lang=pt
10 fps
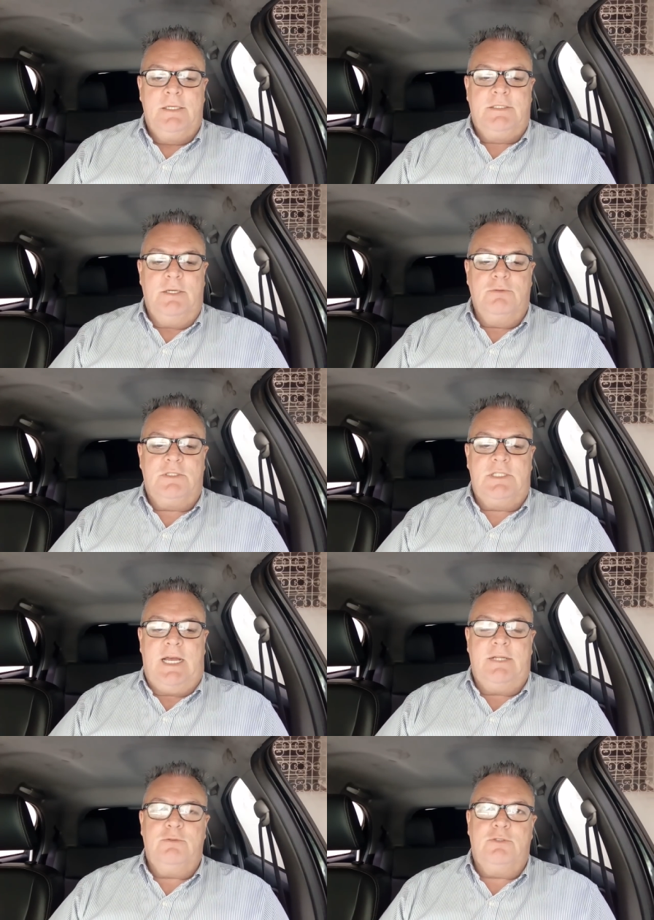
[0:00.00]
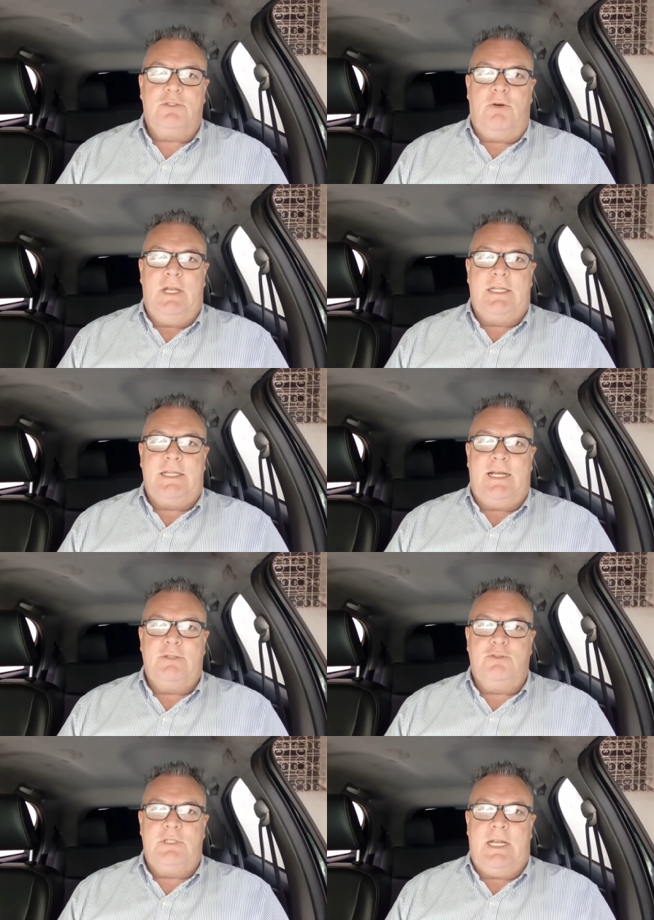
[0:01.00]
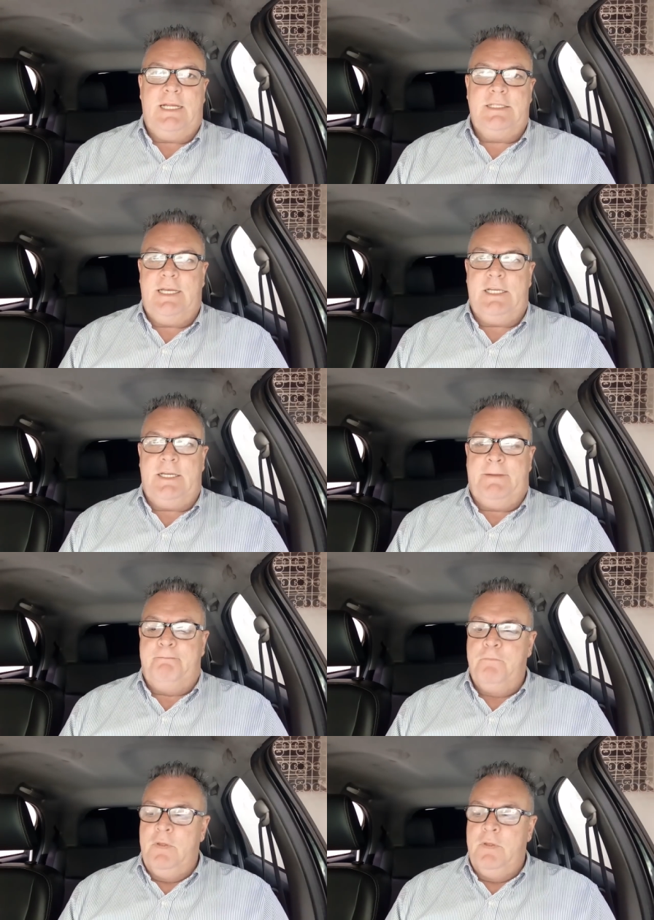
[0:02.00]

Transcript: São os dados coletados lá da,